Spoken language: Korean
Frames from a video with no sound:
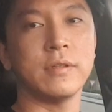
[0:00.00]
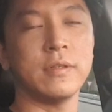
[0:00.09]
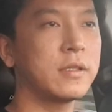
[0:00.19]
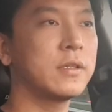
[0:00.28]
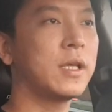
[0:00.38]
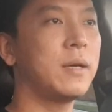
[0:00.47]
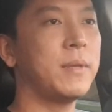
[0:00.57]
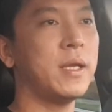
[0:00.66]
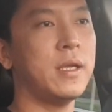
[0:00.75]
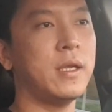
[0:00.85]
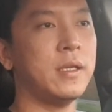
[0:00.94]
거예요 그
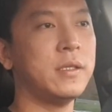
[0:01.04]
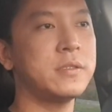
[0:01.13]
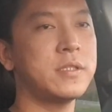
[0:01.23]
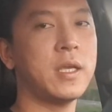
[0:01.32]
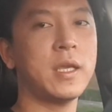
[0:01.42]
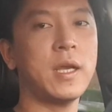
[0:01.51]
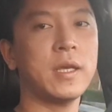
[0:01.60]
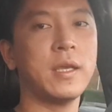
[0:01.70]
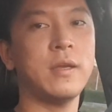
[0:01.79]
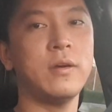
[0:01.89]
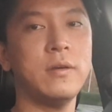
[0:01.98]
다음에
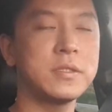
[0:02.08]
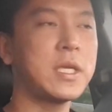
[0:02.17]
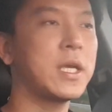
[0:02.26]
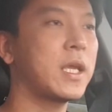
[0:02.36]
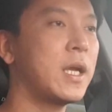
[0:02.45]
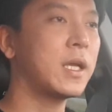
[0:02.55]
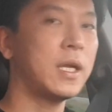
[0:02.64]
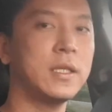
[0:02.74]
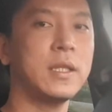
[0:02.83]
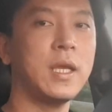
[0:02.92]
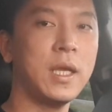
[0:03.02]
재계약해요
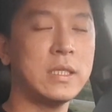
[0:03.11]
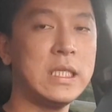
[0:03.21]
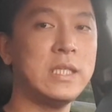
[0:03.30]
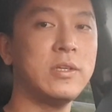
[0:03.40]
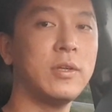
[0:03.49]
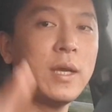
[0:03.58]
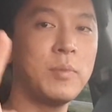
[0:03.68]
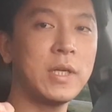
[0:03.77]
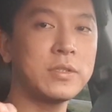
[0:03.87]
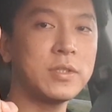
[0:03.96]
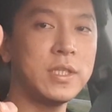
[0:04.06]
재계약할 때 2년에 한
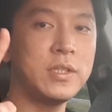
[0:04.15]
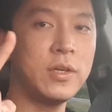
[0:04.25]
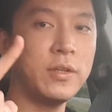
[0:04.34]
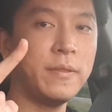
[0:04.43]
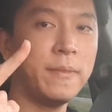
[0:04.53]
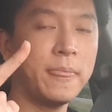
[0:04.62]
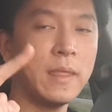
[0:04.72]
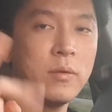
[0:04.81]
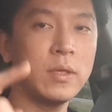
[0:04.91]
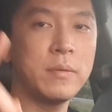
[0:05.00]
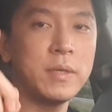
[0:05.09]
번 하죠 2년
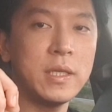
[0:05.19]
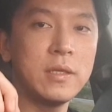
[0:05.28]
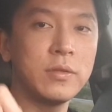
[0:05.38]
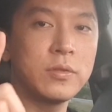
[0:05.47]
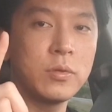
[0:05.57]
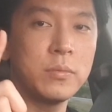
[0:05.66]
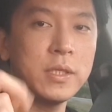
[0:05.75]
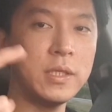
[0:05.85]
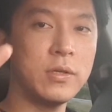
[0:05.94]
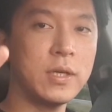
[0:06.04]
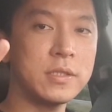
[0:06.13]
왜냐면 1년 들어오면
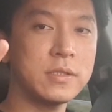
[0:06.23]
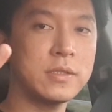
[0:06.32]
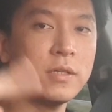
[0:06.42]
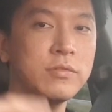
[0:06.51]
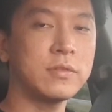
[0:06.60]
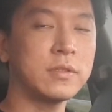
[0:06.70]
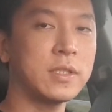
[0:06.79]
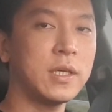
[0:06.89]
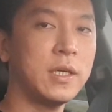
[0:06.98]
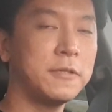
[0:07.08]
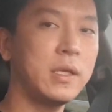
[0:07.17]
2년까지는 살 수
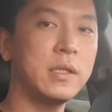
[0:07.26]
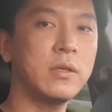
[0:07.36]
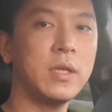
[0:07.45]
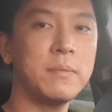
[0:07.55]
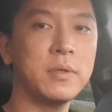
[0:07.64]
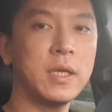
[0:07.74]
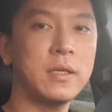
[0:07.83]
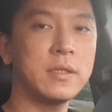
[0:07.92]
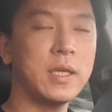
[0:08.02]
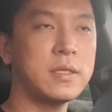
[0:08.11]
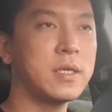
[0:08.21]
있으니까 2년에 한 번
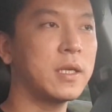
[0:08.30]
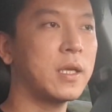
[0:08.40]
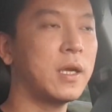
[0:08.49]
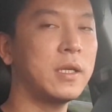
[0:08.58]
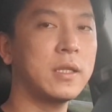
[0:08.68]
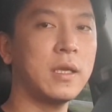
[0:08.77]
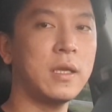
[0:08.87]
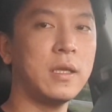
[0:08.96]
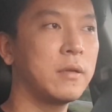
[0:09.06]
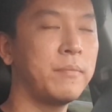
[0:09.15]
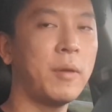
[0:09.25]
하는데 재계약할 때
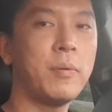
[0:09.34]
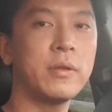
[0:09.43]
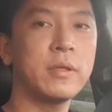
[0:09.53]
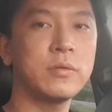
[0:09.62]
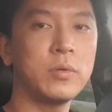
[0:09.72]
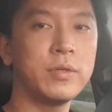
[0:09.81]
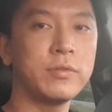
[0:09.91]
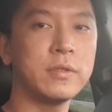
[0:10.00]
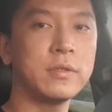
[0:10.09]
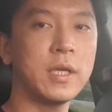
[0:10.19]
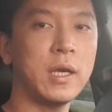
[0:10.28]
몇 퍼센트 올릴 수
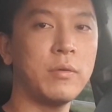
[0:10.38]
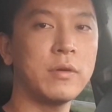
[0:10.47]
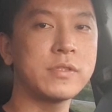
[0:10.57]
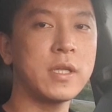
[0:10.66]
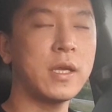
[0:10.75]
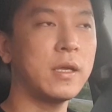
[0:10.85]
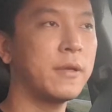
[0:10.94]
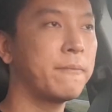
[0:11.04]
있느냐 월세